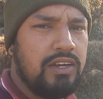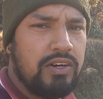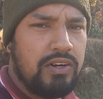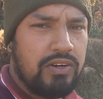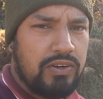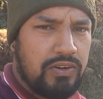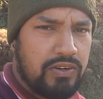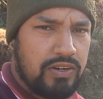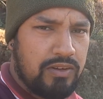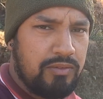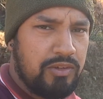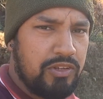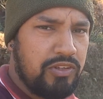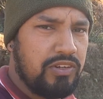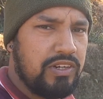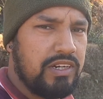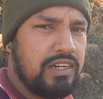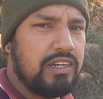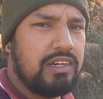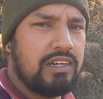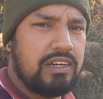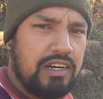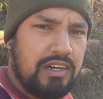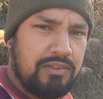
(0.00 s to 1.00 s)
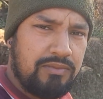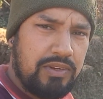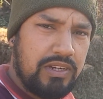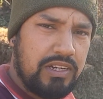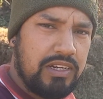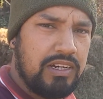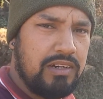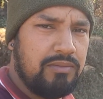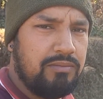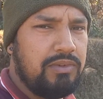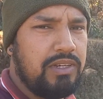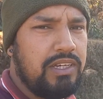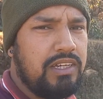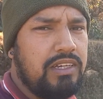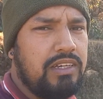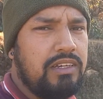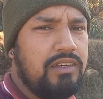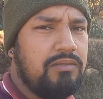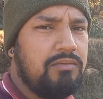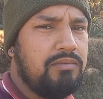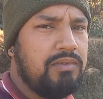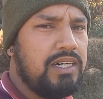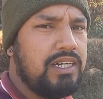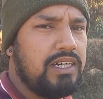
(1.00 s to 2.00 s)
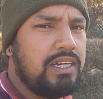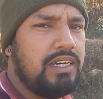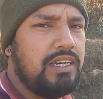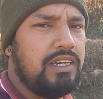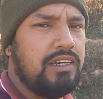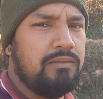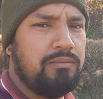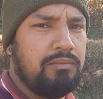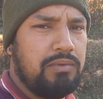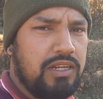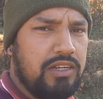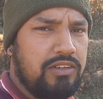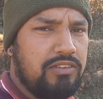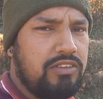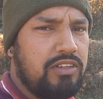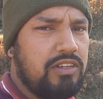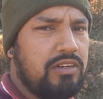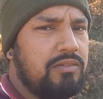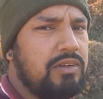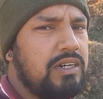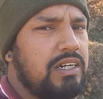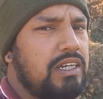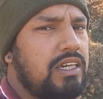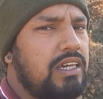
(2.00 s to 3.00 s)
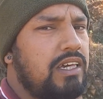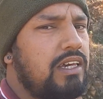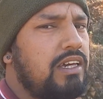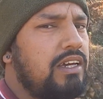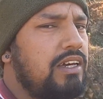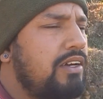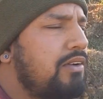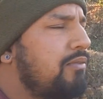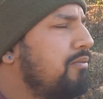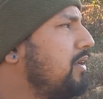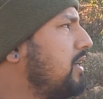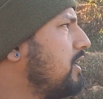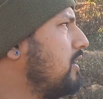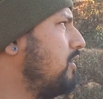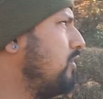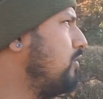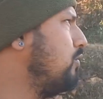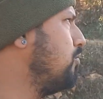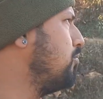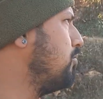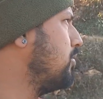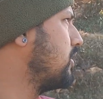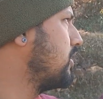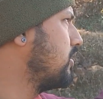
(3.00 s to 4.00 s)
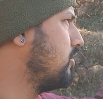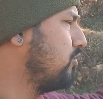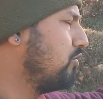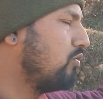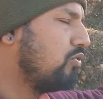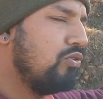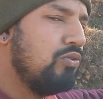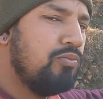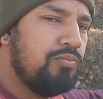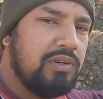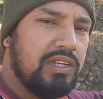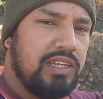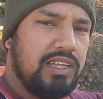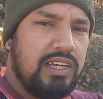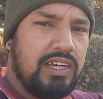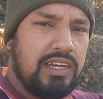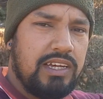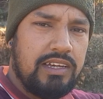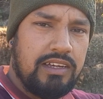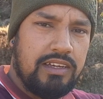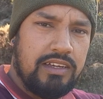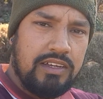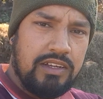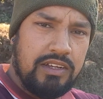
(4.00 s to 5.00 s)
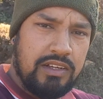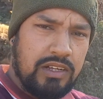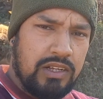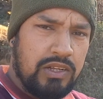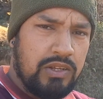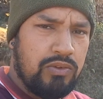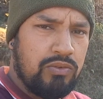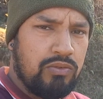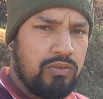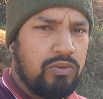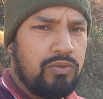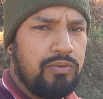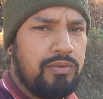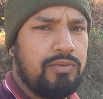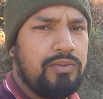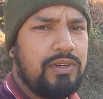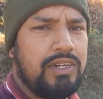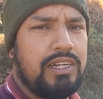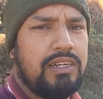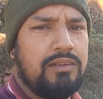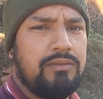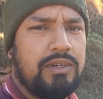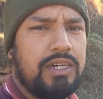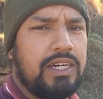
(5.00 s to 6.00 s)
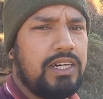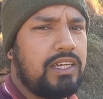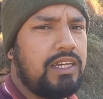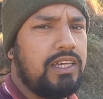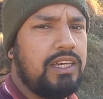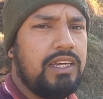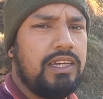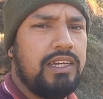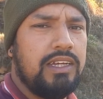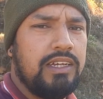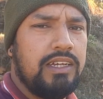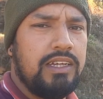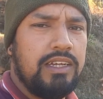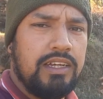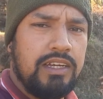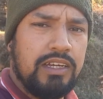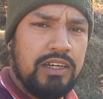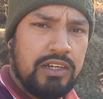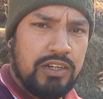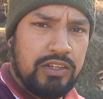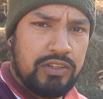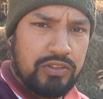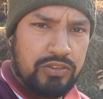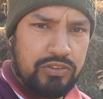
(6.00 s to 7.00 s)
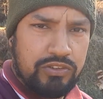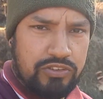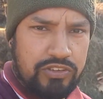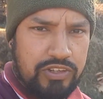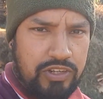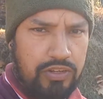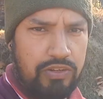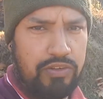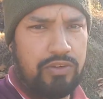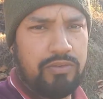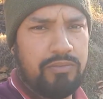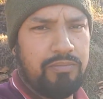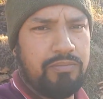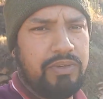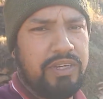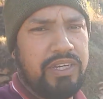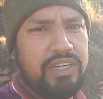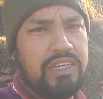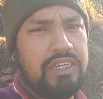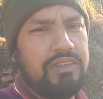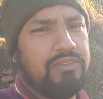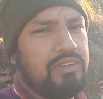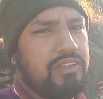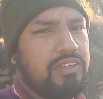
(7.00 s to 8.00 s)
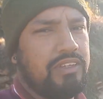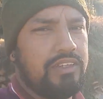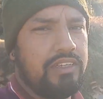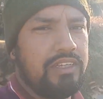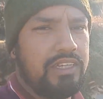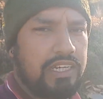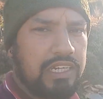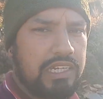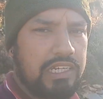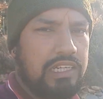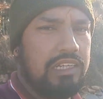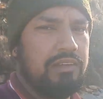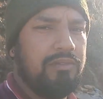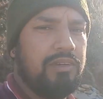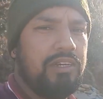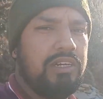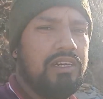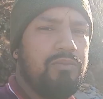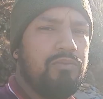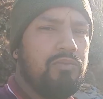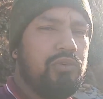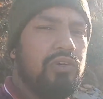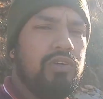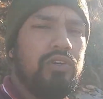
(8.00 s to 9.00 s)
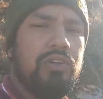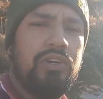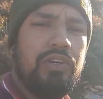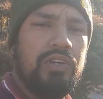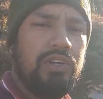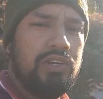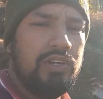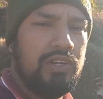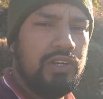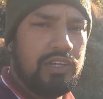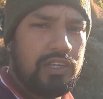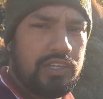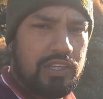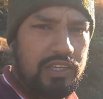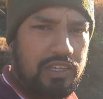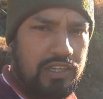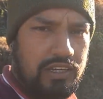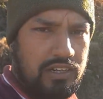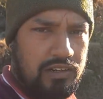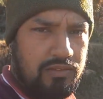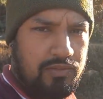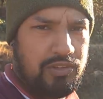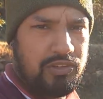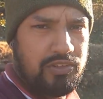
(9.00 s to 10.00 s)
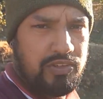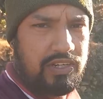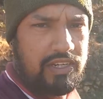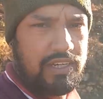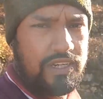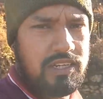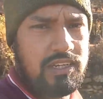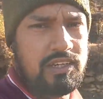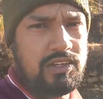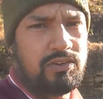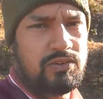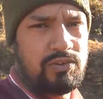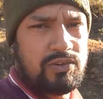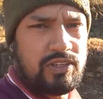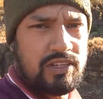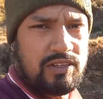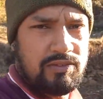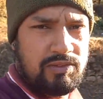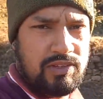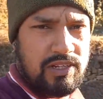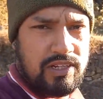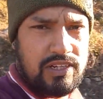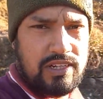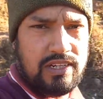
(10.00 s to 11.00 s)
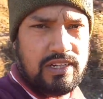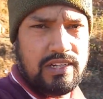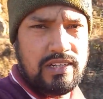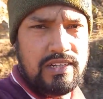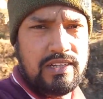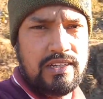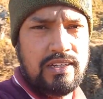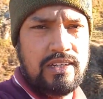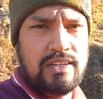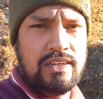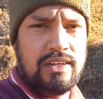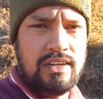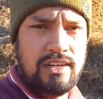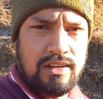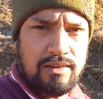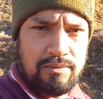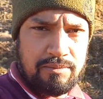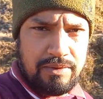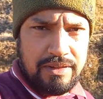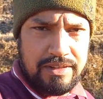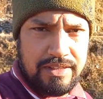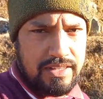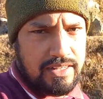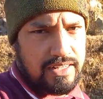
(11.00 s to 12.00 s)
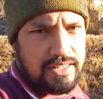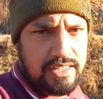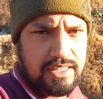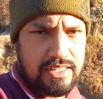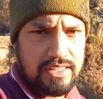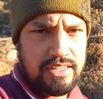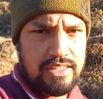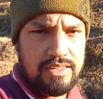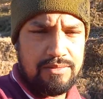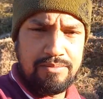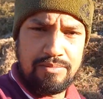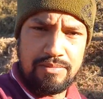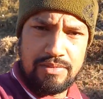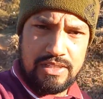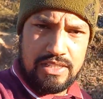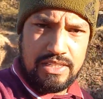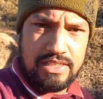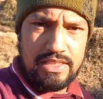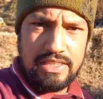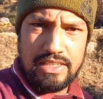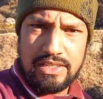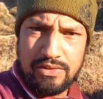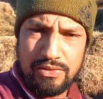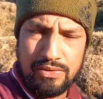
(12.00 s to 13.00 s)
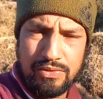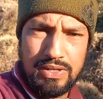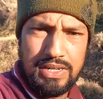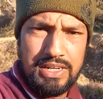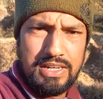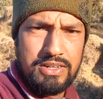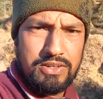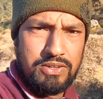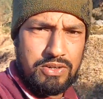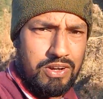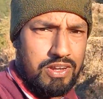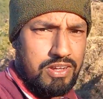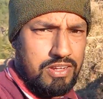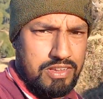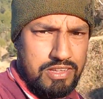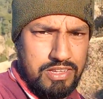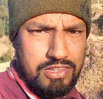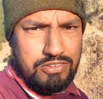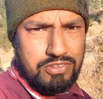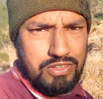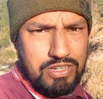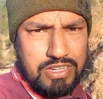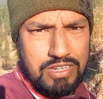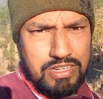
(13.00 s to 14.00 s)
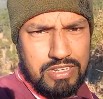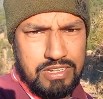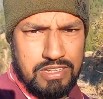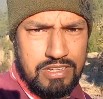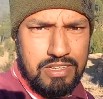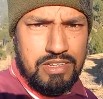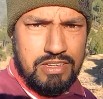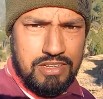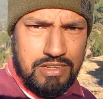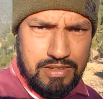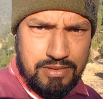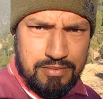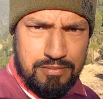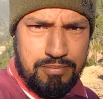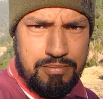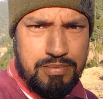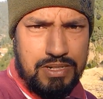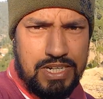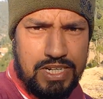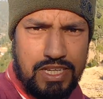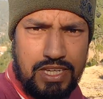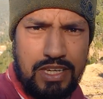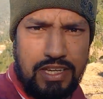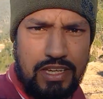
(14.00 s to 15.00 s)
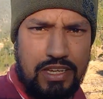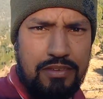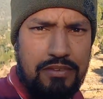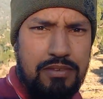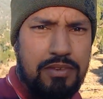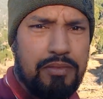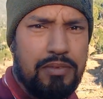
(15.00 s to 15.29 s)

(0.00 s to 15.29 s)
और अभी जो है काफ़ी काम भी बाकी है प्लस्तर बाकी है बाकी ऊपर का जो गुम्मद है वो भी बनना बाकी है तो चलो बे कैमरे से दिखाता मैं आपको कि यहाँ पे जो है हुण देवता का मंदिर का काम कितना हुआ और कितना जो है बाकी है अभी